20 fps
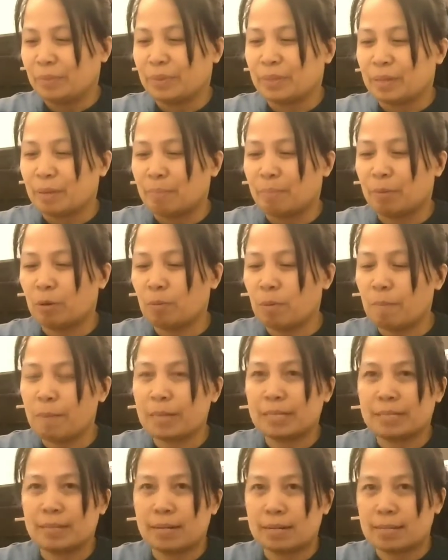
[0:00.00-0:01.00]
Pero
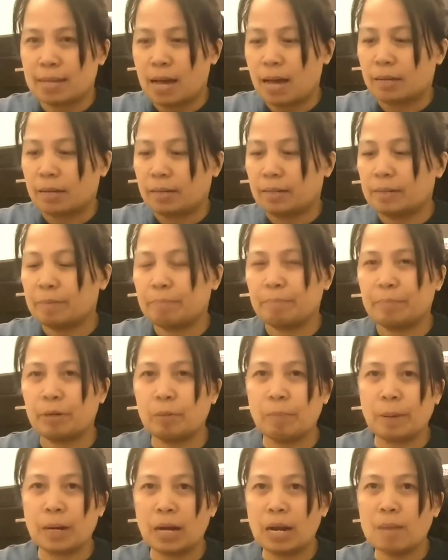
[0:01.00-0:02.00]
mabait sila sa akin. Pero
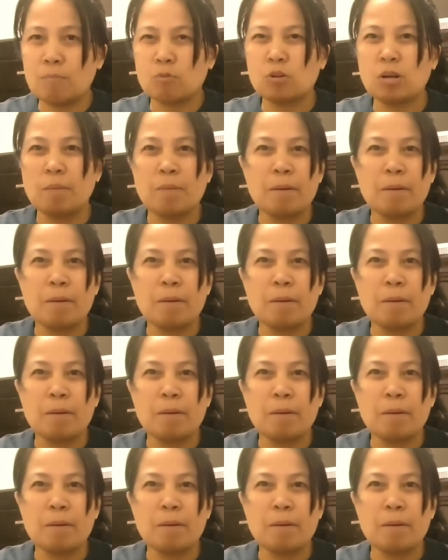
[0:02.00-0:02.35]
pag alam ko na